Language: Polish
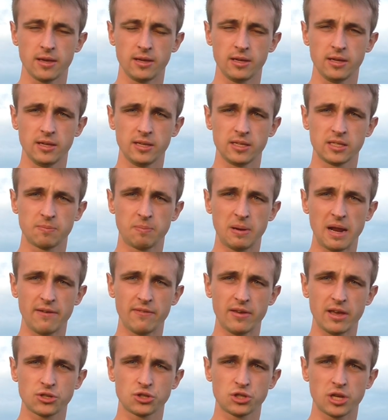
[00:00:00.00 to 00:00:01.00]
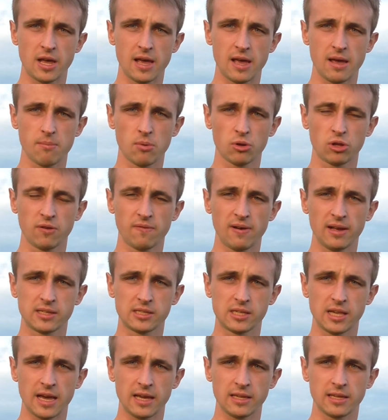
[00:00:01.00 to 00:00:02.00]
i sprawia, że
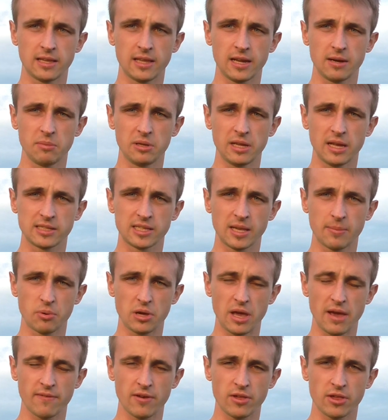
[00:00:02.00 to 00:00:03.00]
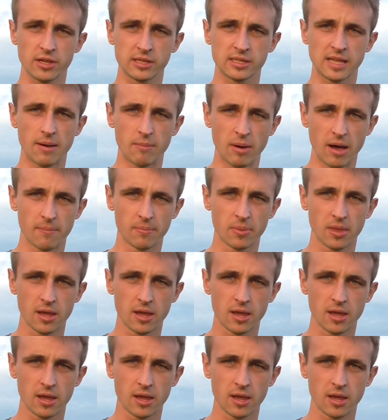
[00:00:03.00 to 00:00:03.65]
motywacja i determinacja pojawia się sama.